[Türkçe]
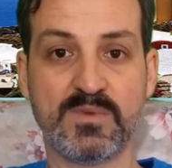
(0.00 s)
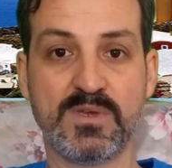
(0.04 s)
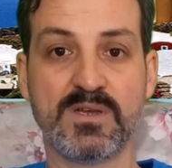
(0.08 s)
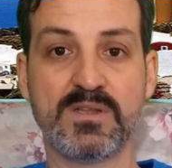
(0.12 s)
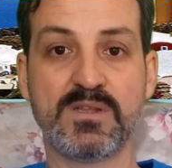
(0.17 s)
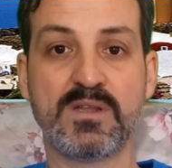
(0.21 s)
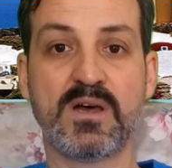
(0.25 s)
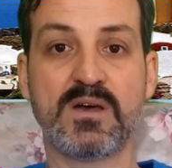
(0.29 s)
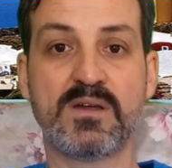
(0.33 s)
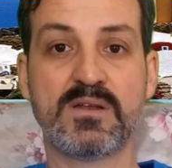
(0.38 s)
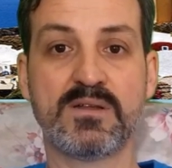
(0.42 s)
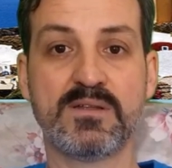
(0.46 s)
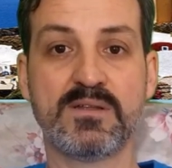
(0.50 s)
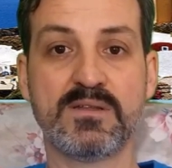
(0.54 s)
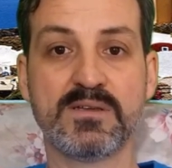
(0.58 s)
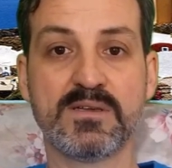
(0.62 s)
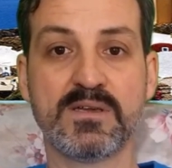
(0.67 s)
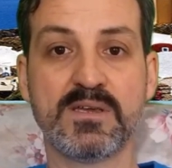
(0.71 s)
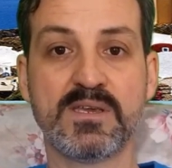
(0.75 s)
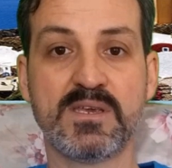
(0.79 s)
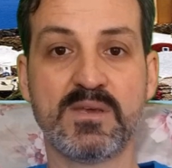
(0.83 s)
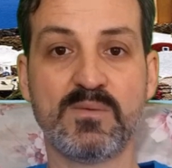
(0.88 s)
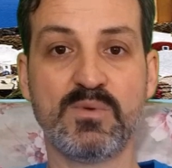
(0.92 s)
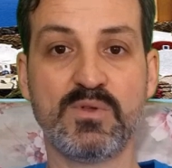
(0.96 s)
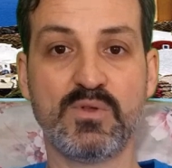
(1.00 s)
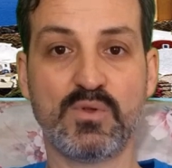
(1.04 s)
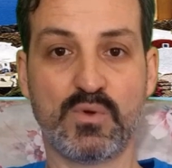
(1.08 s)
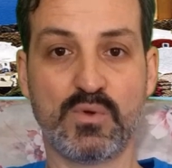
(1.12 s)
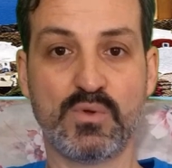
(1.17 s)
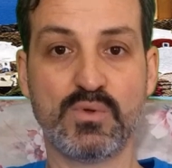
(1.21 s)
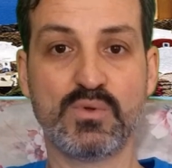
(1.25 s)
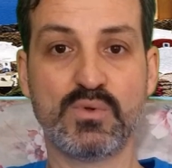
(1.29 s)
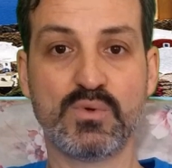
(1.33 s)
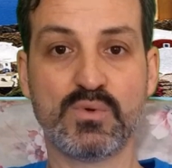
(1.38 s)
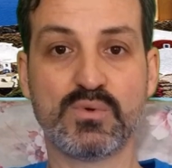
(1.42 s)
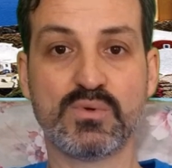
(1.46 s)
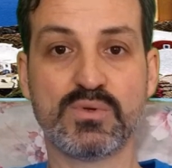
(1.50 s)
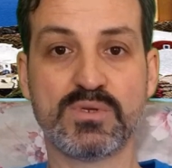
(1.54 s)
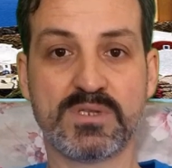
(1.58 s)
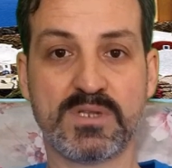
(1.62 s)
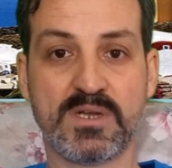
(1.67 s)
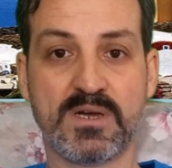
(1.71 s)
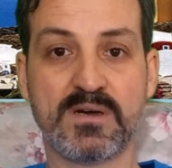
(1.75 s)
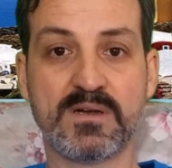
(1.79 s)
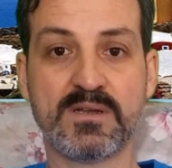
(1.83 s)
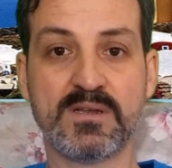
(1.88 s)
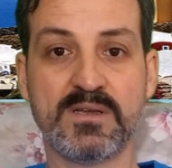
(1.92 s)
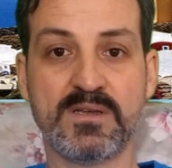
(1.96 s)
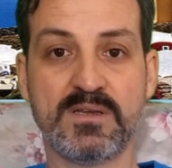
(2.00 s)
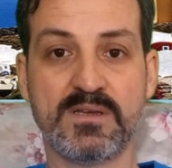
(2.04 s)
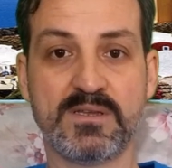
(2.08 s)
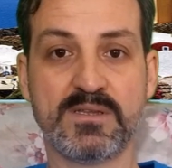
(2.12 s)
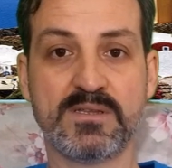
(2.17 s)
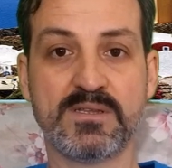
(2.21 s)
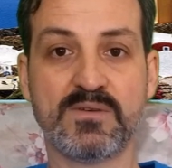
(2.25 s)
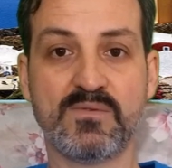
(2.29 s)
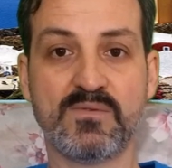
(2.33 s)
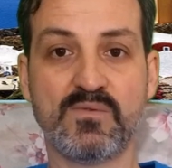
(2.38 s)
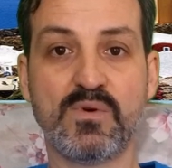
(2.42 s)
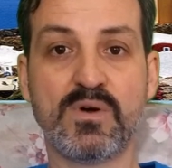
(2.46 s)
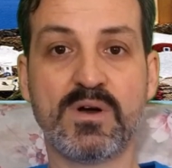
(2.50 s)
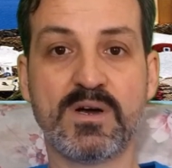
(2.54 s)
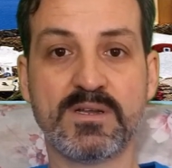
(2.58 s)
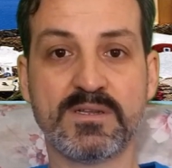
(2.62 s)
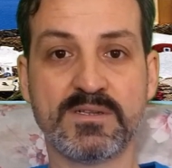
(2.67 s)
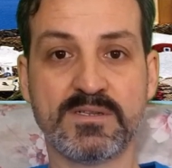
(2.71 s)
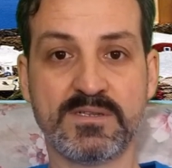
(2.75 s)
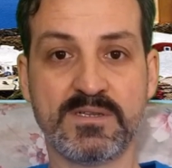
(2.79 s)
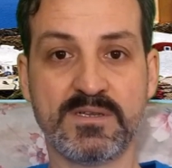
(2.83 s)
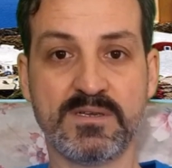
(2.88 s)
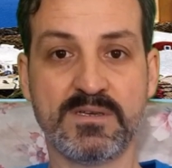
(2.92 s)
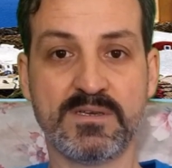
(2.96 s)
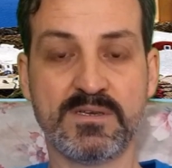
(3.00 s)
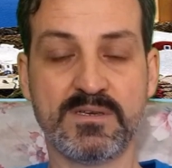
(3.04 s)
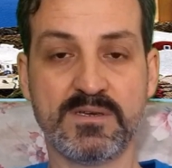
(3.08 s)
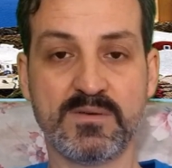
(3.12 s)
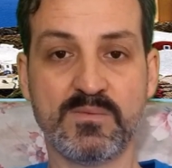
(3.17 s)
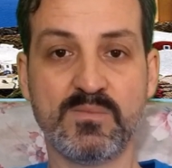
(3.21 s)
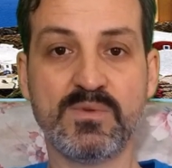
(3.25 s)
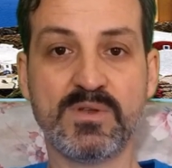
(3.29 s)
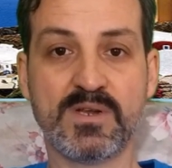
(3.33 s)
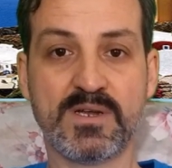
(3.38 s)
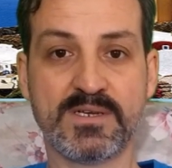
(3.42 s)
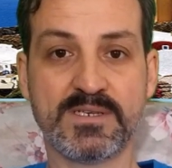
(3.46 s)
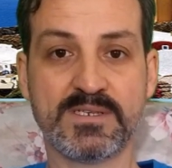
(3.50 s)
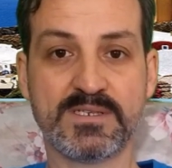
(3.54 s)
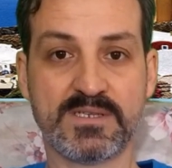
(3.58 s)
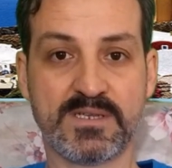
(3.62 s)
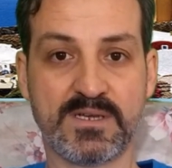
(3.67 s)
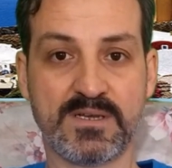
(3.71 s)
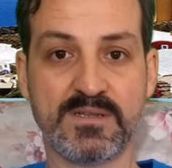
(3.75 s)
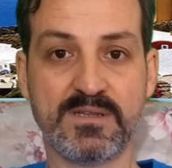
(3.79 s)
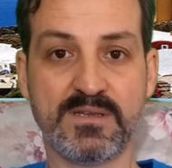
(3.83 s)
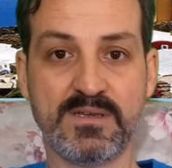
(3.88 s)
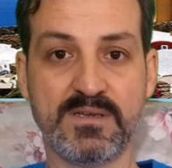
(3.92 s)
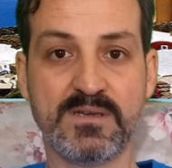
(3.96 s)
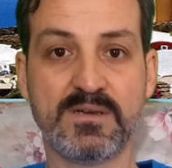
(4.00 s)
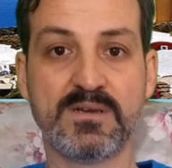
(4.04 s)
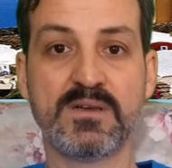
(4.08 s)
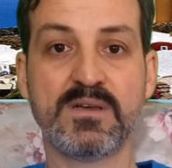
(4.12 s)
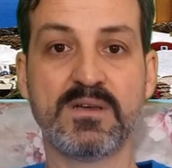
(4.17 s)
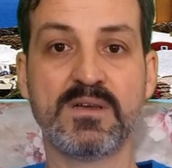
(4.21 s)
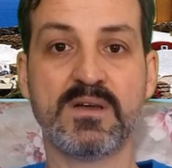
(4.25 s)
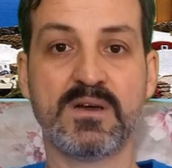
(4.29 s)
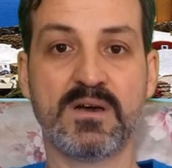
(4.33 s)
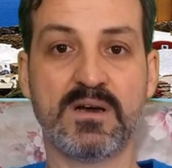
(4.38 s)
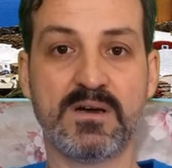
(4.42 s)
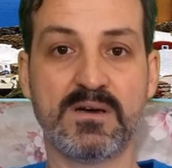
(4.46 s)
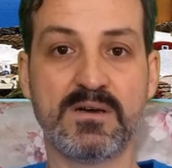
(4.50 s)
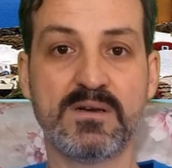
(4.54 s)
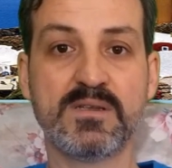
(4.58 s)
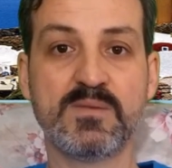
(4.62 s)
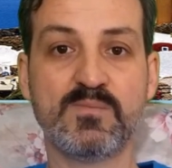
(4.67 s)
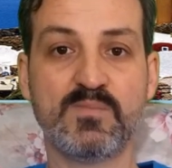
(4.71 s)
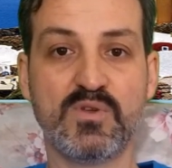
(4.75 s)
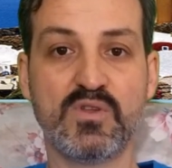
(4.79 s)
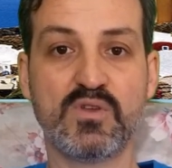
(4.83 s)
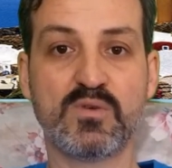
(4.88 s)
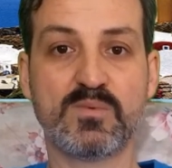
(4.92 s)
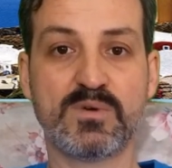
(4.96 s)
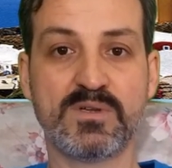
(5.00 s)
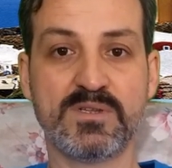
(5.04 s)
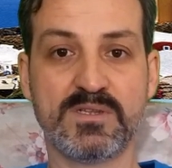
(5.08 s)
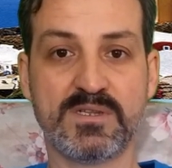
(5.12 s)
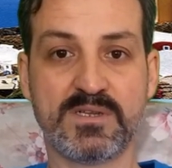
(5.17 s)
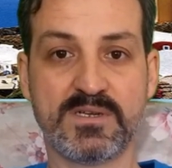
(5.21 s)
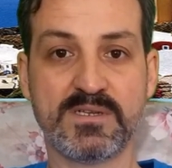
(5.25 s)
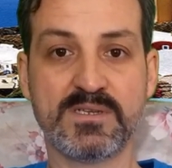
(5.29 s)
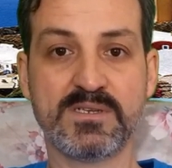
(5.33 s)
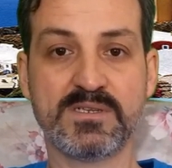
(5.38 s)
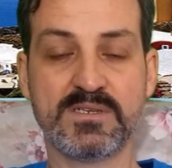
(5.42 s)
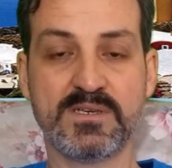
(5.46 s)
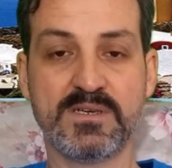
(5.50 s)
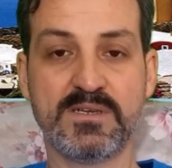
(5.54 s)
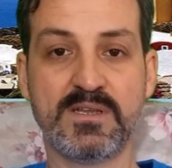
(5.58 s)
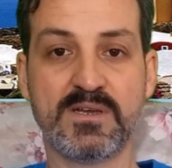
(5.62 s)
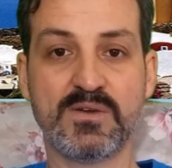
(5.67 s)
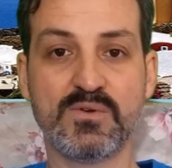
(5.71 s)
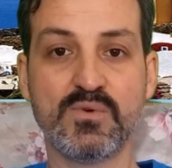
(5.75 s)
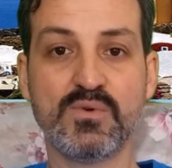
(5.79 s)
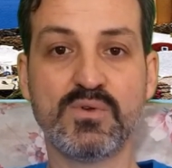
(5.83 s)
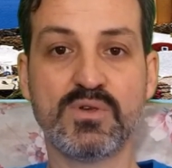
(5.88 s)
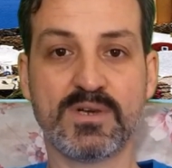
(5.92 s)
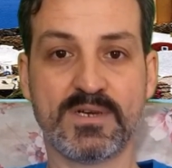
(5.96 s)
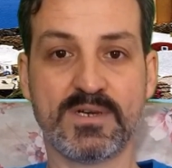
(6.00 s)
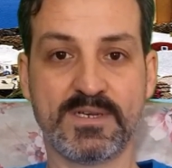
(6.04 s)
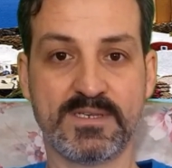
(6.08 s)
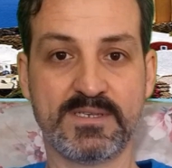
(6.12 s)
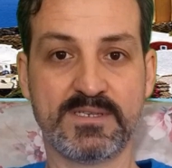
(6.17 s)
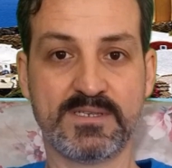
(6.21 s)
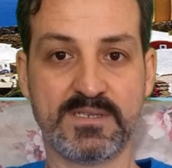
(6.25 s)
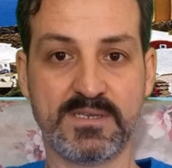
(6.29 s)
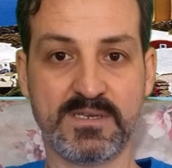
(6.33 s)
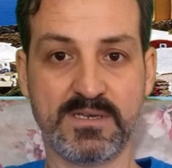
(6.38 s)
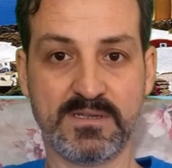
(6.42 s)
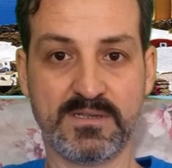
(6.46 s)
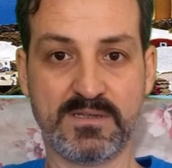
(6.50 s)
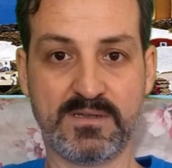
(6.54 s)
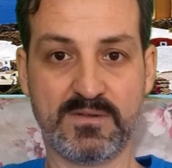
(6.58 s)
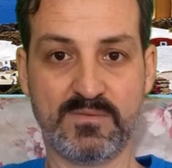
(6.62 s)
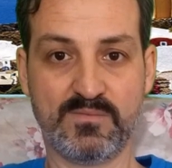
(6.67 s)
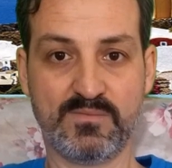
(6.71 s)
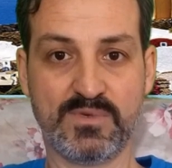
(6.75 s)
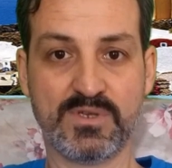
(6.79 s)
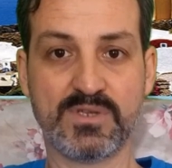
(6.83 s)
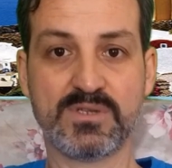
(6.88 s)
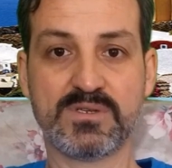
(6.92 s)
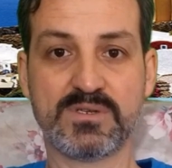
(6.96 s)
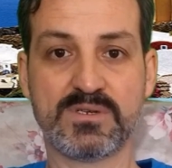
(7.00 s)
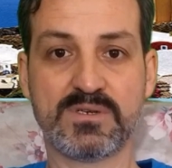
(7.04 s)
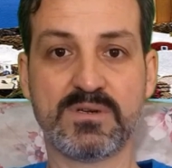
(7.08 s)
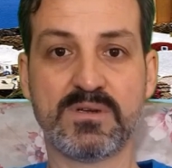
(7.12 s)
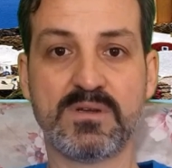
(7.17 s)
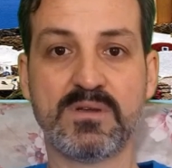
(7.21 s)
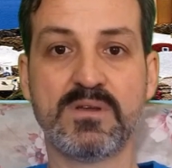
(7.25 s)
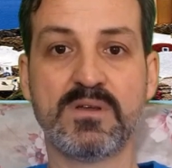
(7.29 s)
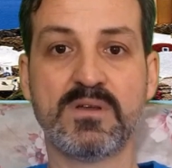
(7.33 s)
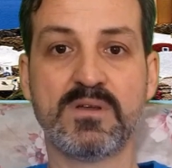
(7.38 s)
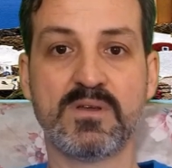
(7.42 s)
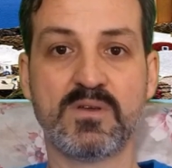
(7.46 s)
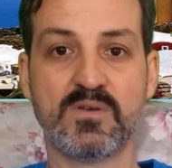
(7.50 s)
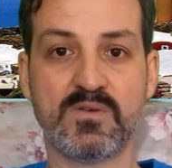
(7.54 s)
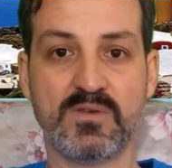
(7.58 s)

27 Aralık 2019 tarihinde Wuhan'daki bir hastaneye ağır pnömoni tanısıyla 3 hasta yatırılmıştır.